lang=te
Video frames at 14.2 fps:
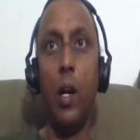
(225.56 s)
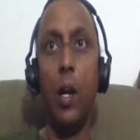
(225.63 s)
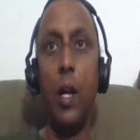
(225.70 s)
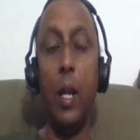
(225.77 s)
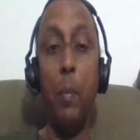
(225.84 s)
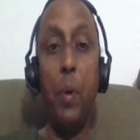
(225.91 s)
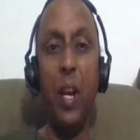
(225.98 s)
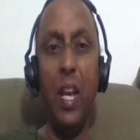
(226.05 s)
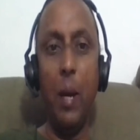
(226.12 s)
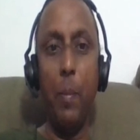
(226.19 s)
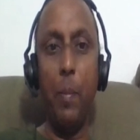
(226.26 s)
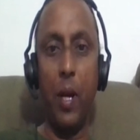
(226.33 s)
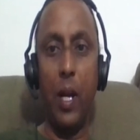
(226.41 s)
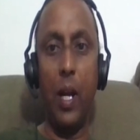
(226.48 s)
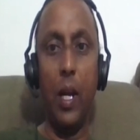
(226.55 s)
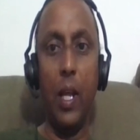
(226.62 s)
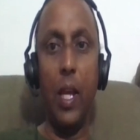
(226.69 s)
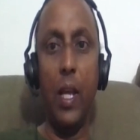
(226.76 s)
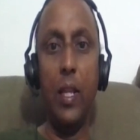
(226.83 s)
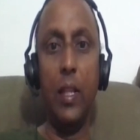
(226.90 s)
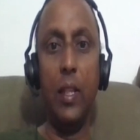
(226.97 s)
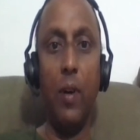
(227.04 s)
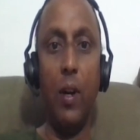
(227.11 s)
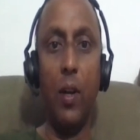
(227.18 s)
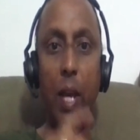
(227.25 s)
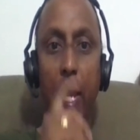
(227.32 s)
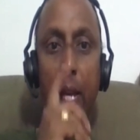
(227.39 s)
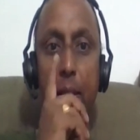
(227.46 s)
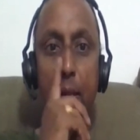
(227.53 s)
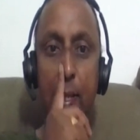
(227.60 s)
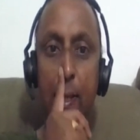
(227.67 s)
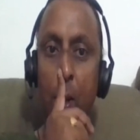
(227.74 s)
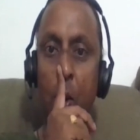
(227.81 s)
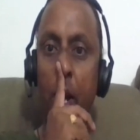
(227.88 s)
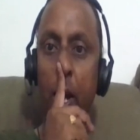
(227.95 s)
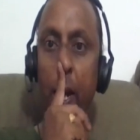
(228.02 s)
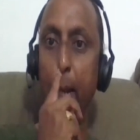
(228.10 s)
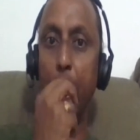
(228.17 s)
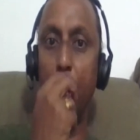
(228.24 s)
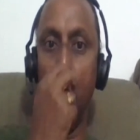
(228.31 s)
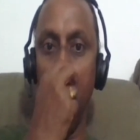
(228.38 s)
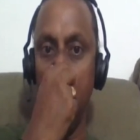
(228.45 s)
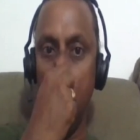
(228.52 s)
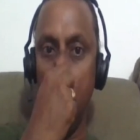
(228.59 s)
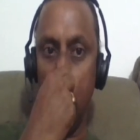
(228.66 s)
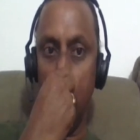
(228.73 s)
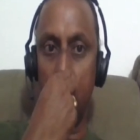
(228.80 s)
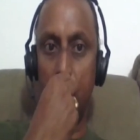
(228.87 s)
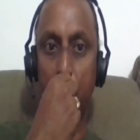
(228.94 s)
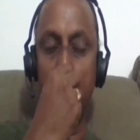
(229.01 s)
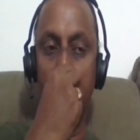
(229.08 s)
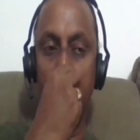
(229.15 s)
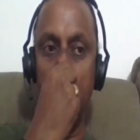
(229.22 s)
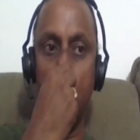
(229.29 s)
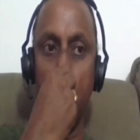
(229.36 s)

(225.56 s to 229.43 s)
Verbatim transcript: టెంపరీ అప్పర్ హ్యాండ్ ఏదైతే వాళ్ళు గెయిన్ చేశారో ఆ ఏరియాలో స్పెషల్లీ hmm.